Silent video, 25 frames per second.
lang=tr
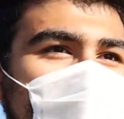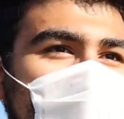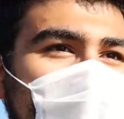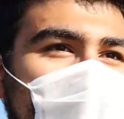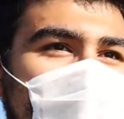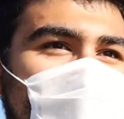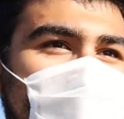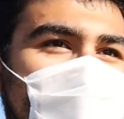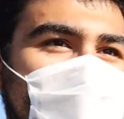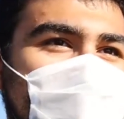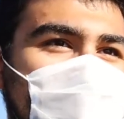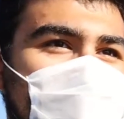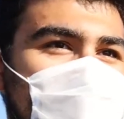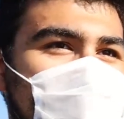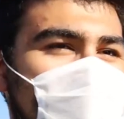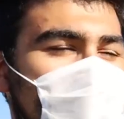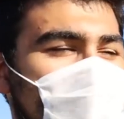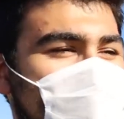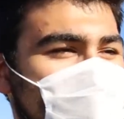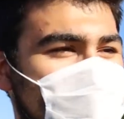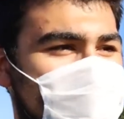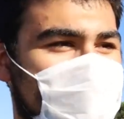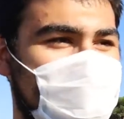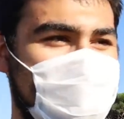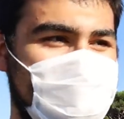Yani bu
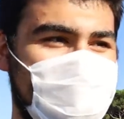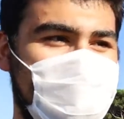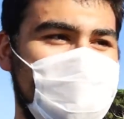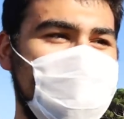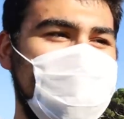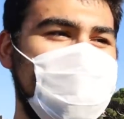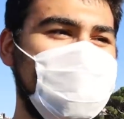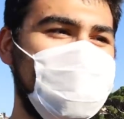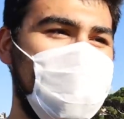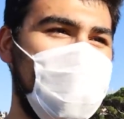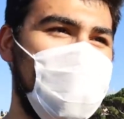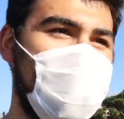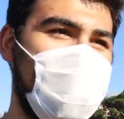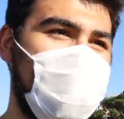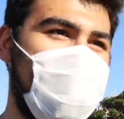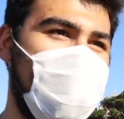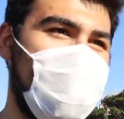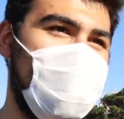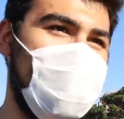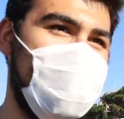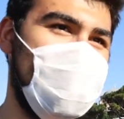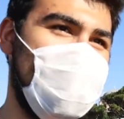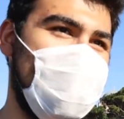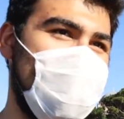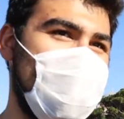birazcık acımasız bir yorum
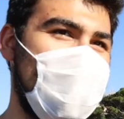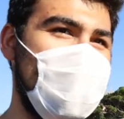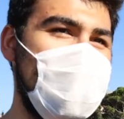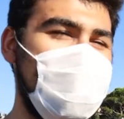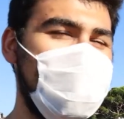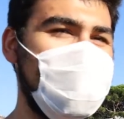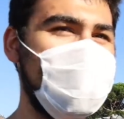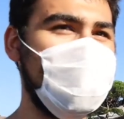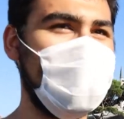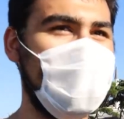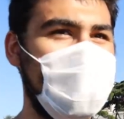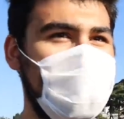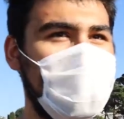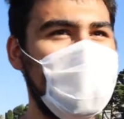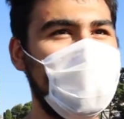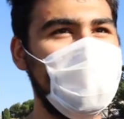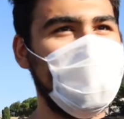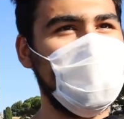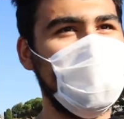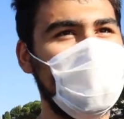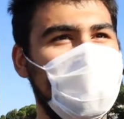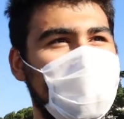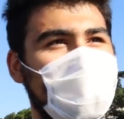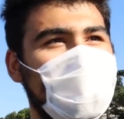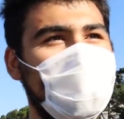olarak gelebilir ama
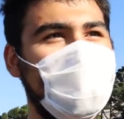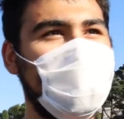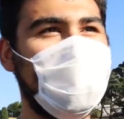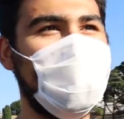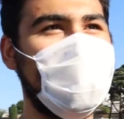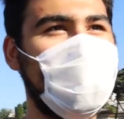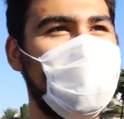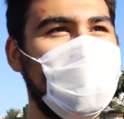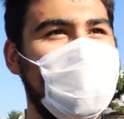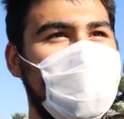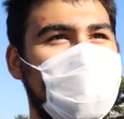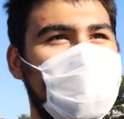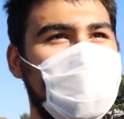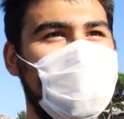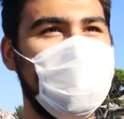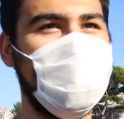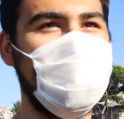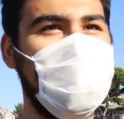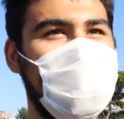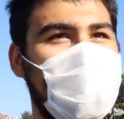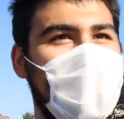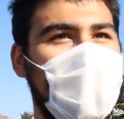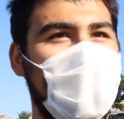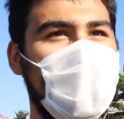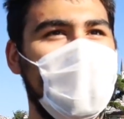e,
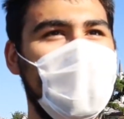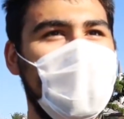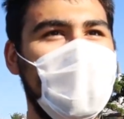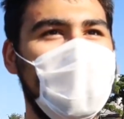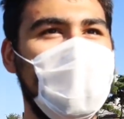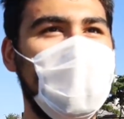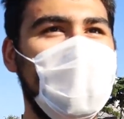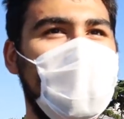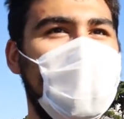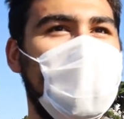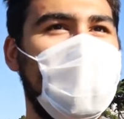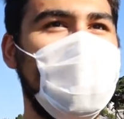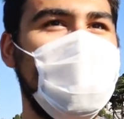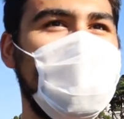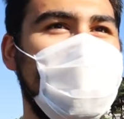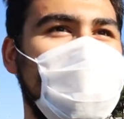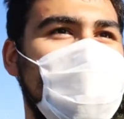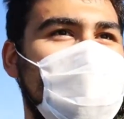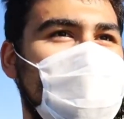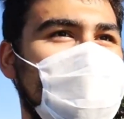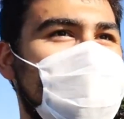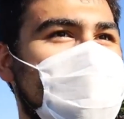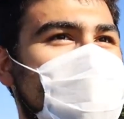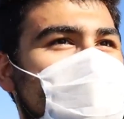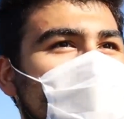hani
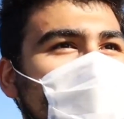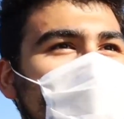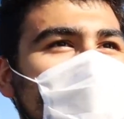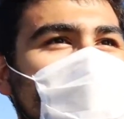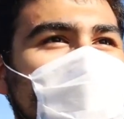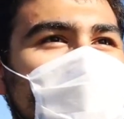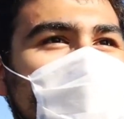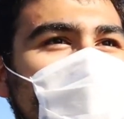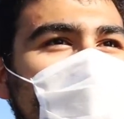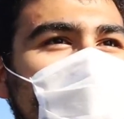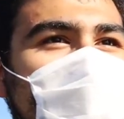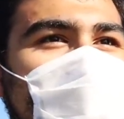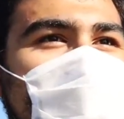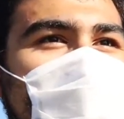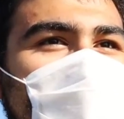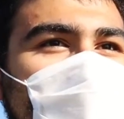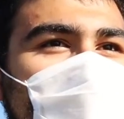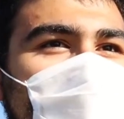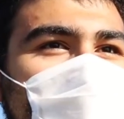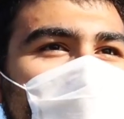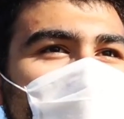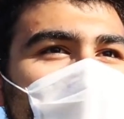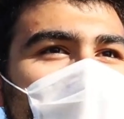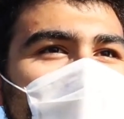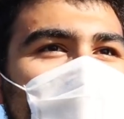kimseyi
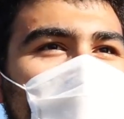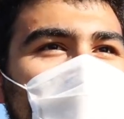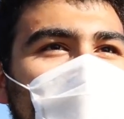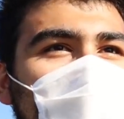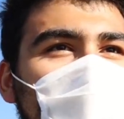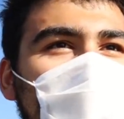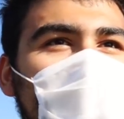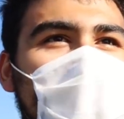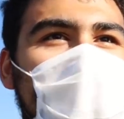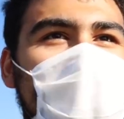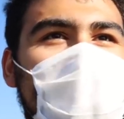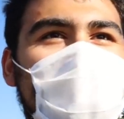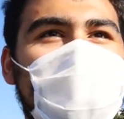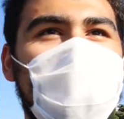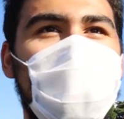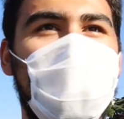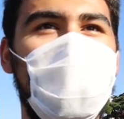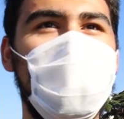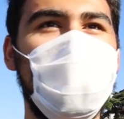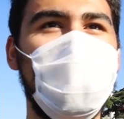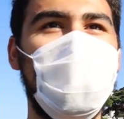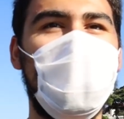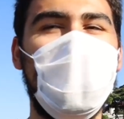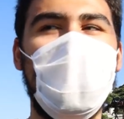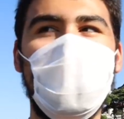bu konuda elini
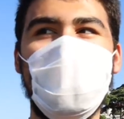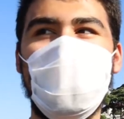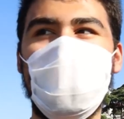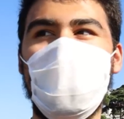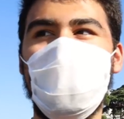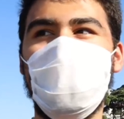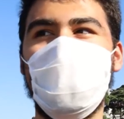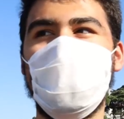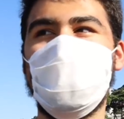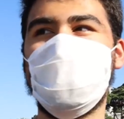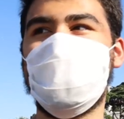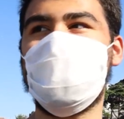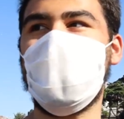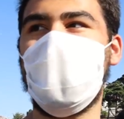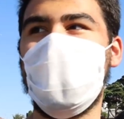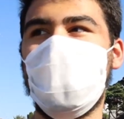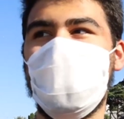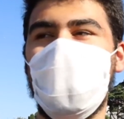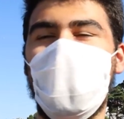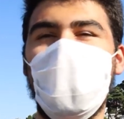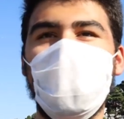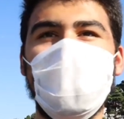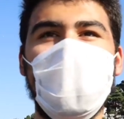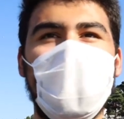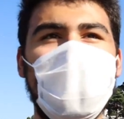kolunu bağlayamayız. Yani
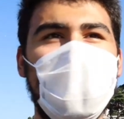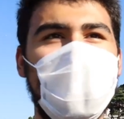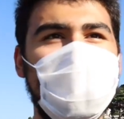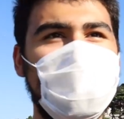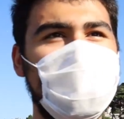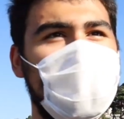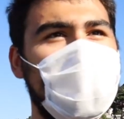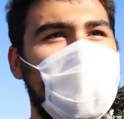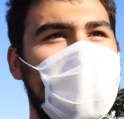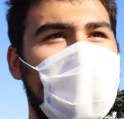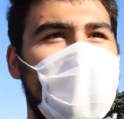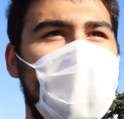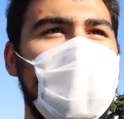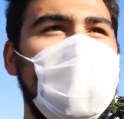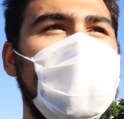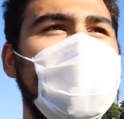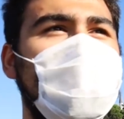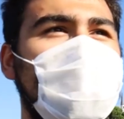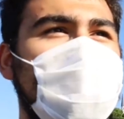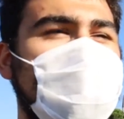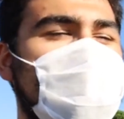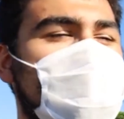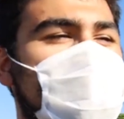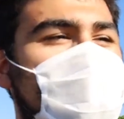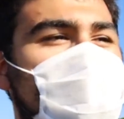yoldan geçen herhangi
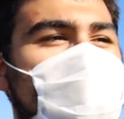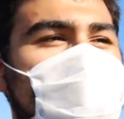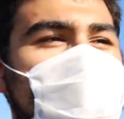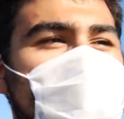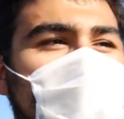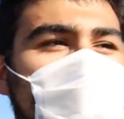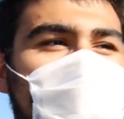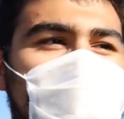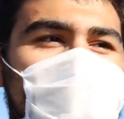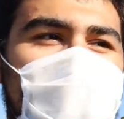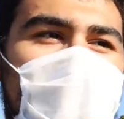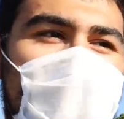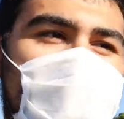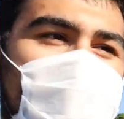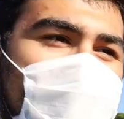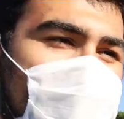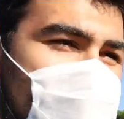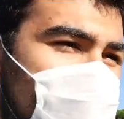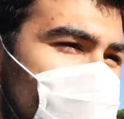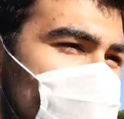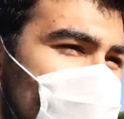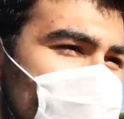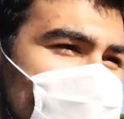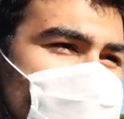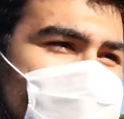bir insanın da bunu yapma
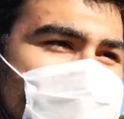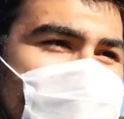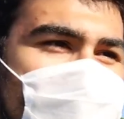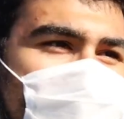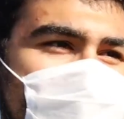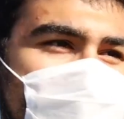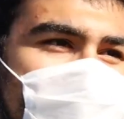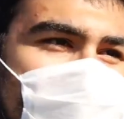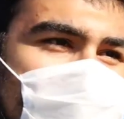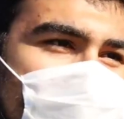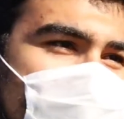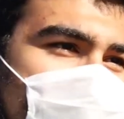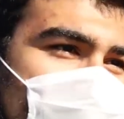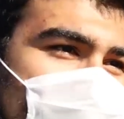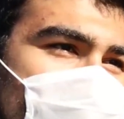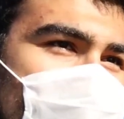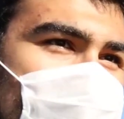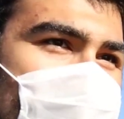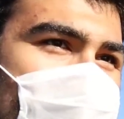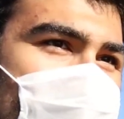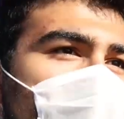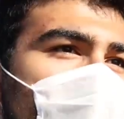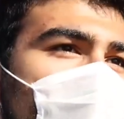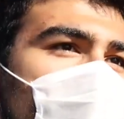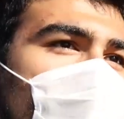potansiyeli var.
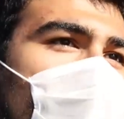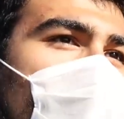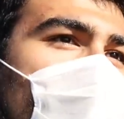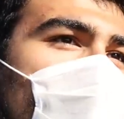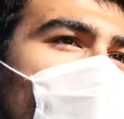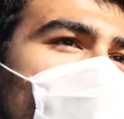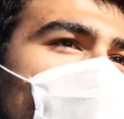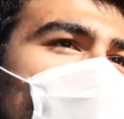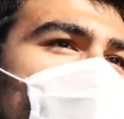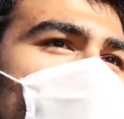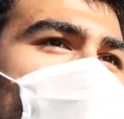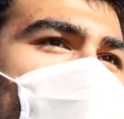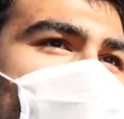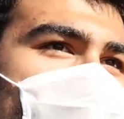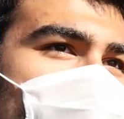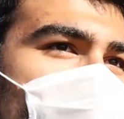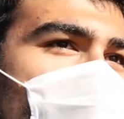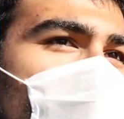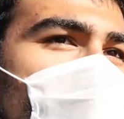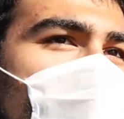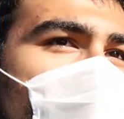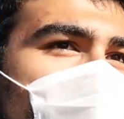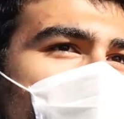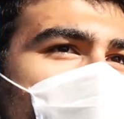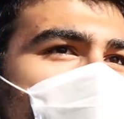Yani
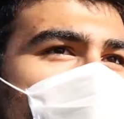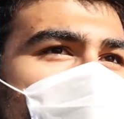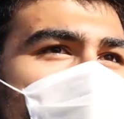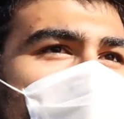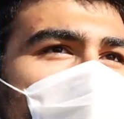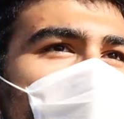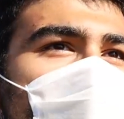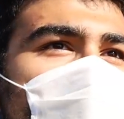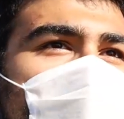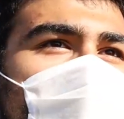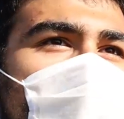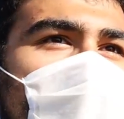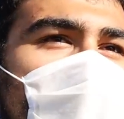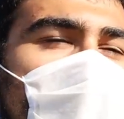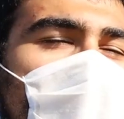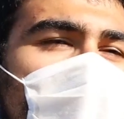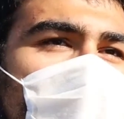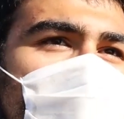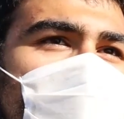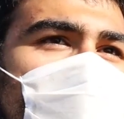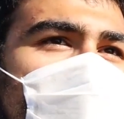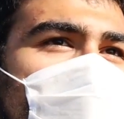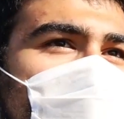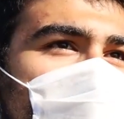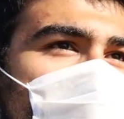cezalar evet
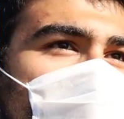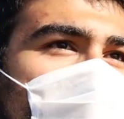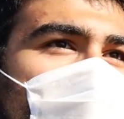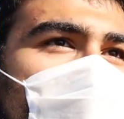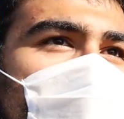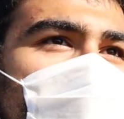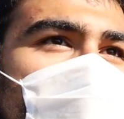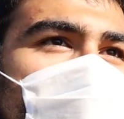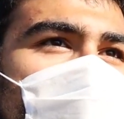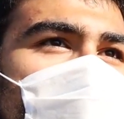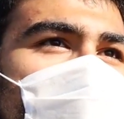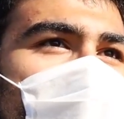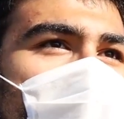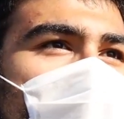ağırlaştırılabilir.